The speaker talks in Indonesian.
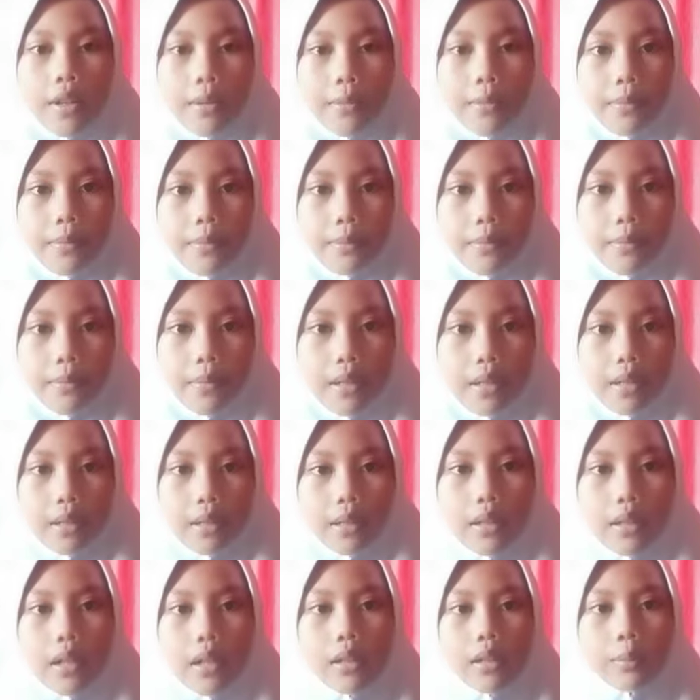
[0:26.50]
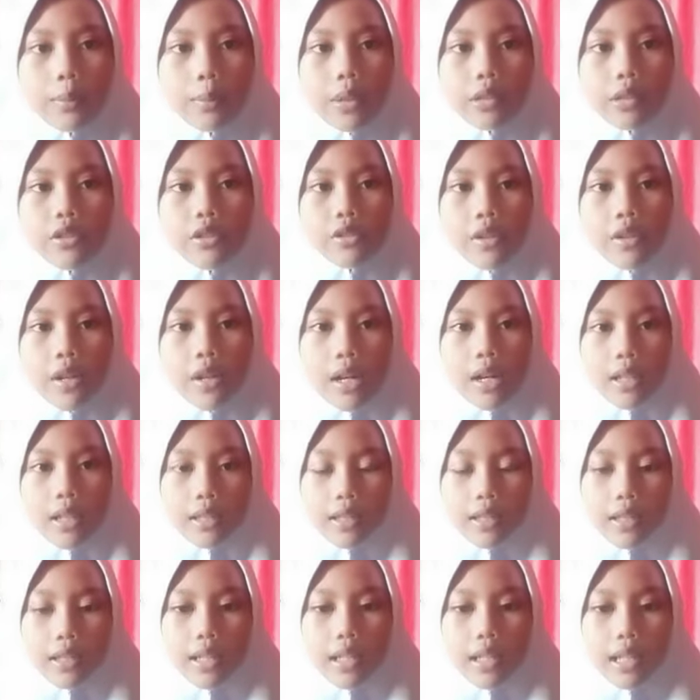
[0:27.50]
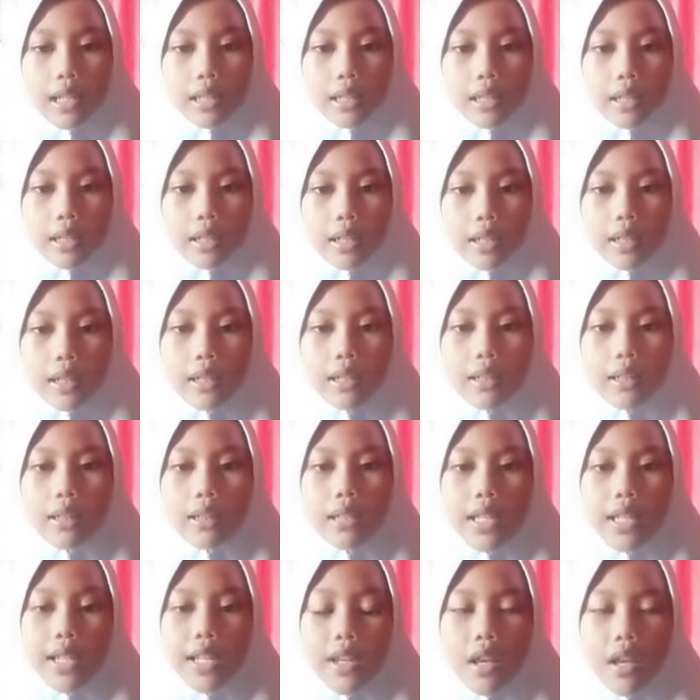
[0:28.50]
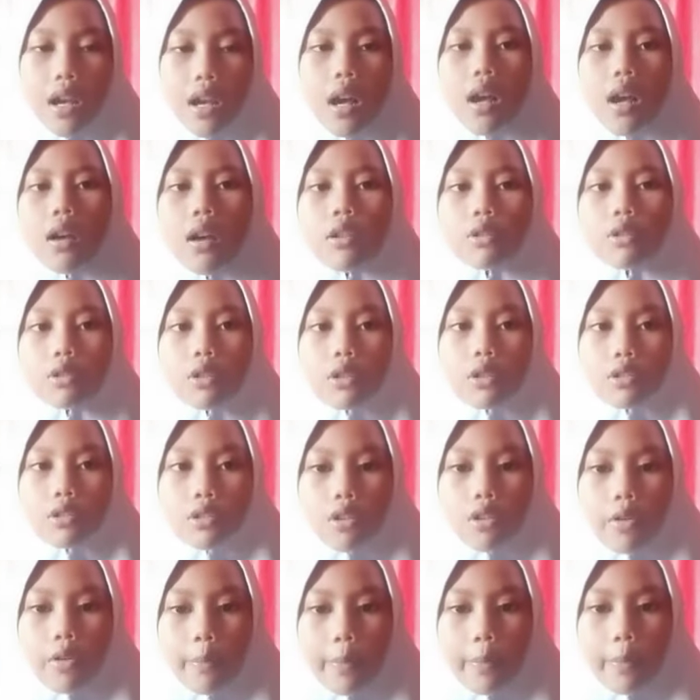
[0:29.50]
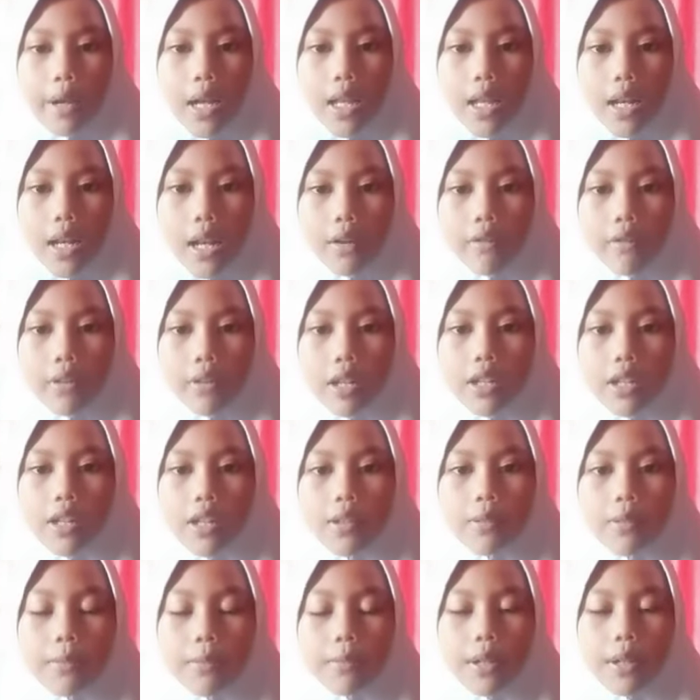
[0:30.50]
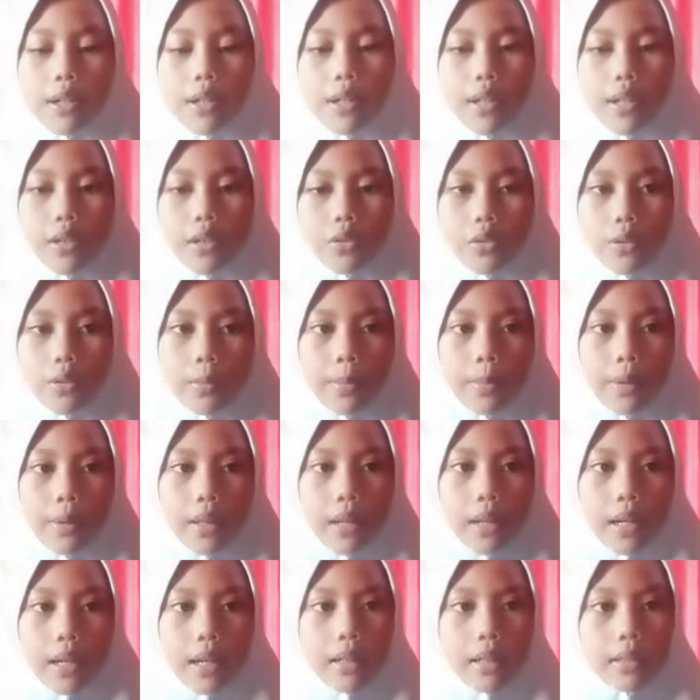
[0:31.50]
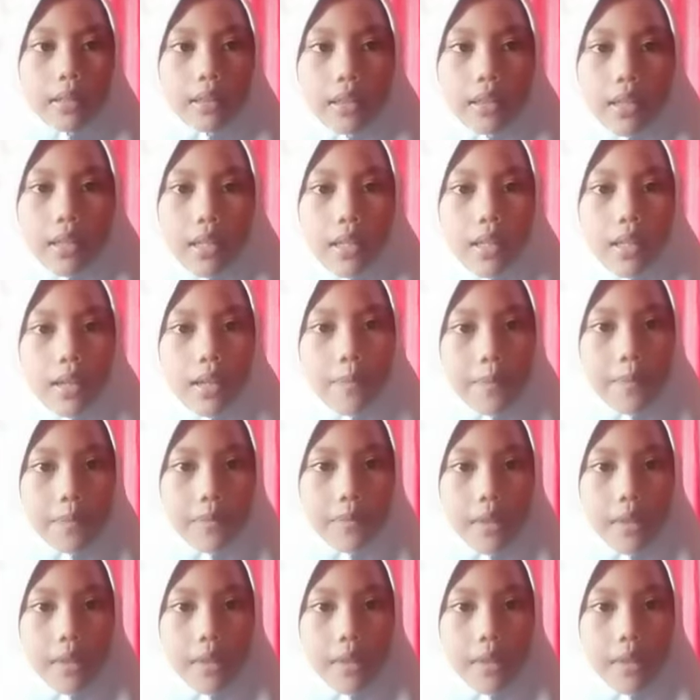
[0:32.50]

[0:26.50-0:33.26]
Berkat perjuangan tidak terhenti, sosok pahlawan yang begitu berarti,